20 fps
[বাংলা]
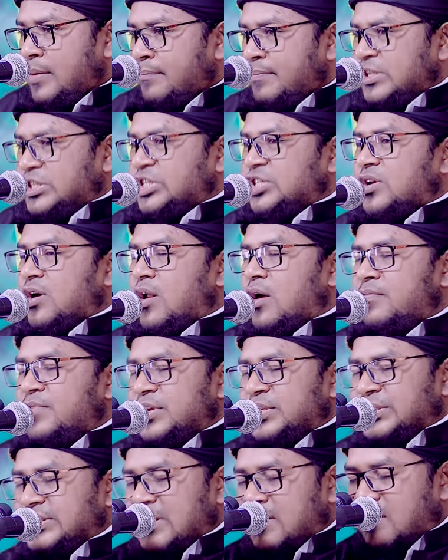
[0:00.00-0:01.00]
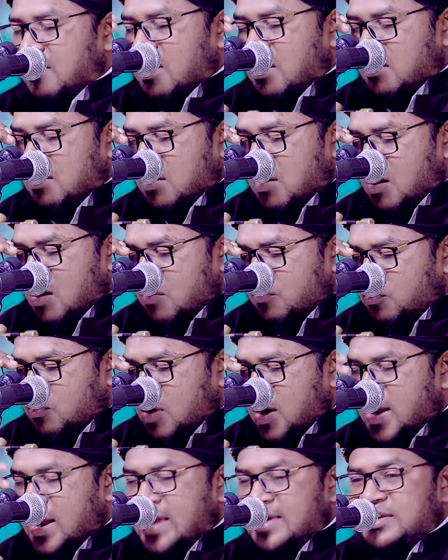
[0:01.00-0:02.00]
বিশ্বনবী সাল্লাল্লাহু
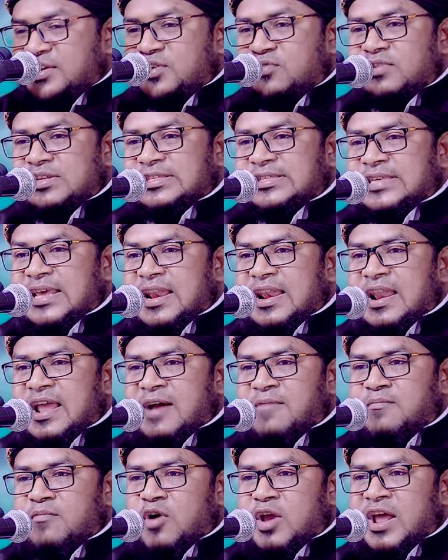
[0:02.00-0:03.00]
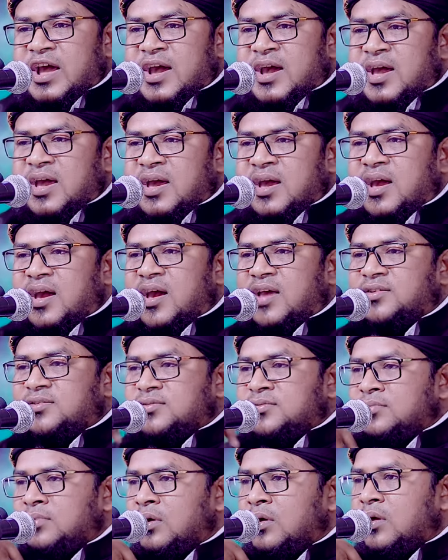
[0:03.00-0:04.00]
আলাইহি ওয়াসাল্লাম বলেন
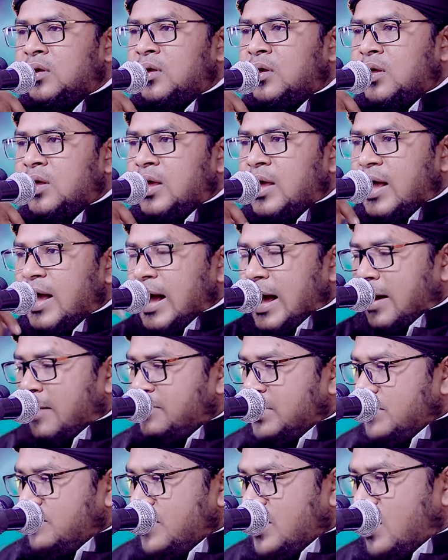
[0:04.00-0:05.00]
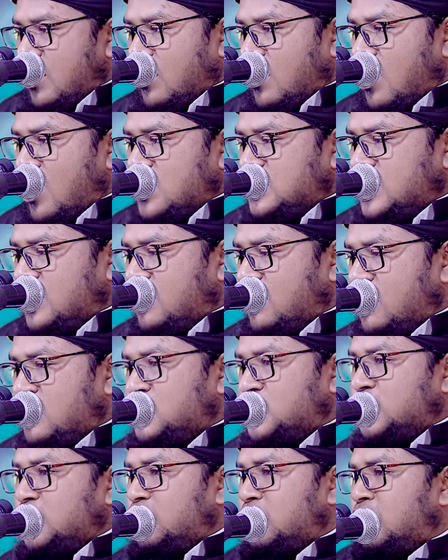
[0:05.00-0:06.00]
আমি মেয়রাজের
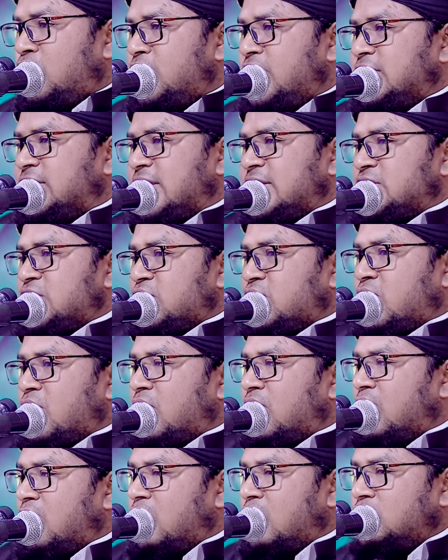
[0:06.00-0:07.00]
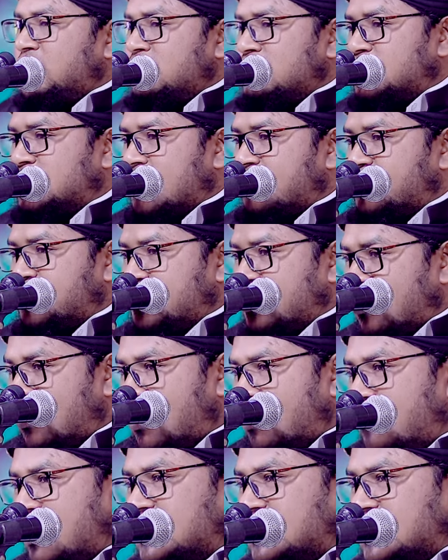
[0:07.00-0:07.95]
রজনীতে যখন সপ্তম